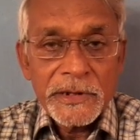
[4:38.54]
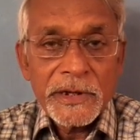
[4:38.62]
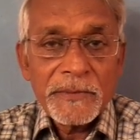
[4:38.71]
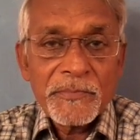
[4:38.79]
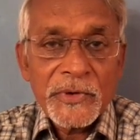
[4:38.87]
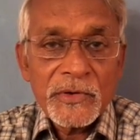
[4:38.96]

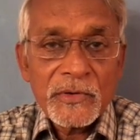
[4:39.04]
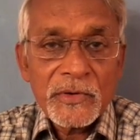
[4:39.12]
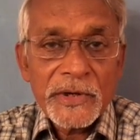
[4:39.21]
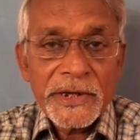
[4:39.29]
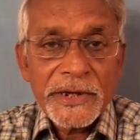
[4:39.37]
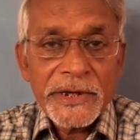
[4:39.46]
ये प्रयोग
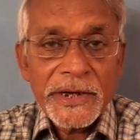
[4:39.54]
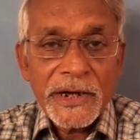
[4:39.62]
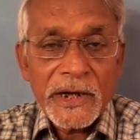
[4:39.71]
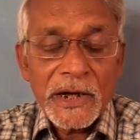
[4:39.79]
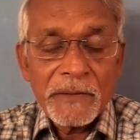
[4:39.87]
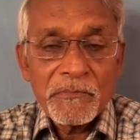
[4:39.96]
करेंगे
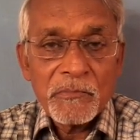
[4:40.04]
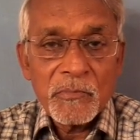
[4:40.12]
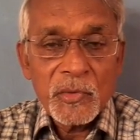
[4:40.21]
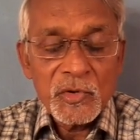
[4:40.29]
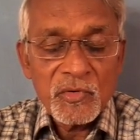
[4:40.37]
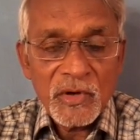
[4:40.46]
आप
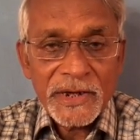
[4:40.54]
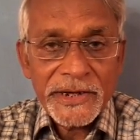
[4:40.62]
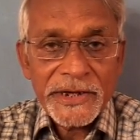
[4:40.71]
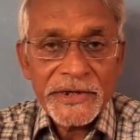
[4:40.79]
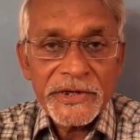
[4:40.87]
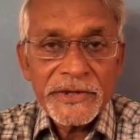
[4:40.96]
बुधवार
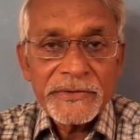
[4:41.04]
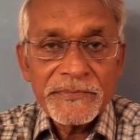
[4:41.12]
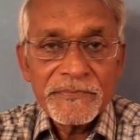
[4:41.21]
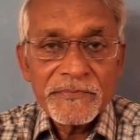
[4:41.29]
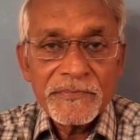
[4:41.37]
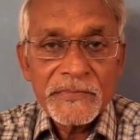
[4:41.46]
के दिन
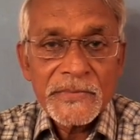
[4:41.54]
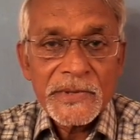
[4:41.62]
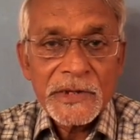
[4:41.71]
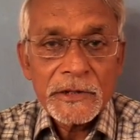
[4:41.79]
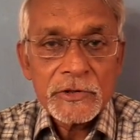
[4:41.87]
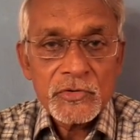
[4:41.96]

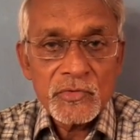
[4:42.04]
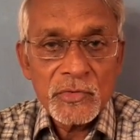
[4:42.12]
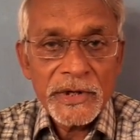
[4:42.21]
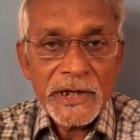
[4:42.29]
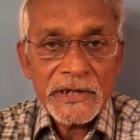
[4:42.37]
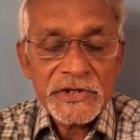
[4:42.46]

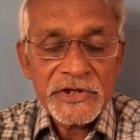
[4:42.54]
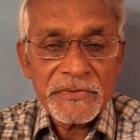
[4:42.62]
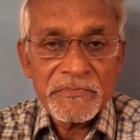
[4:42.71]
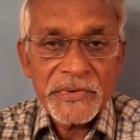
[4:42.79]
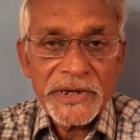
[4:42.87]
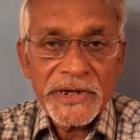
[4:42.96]
सूर्यास्त से
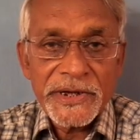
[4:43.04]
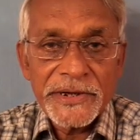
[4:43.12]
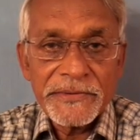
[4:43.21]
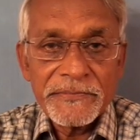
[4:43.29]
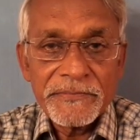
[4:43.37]
पहले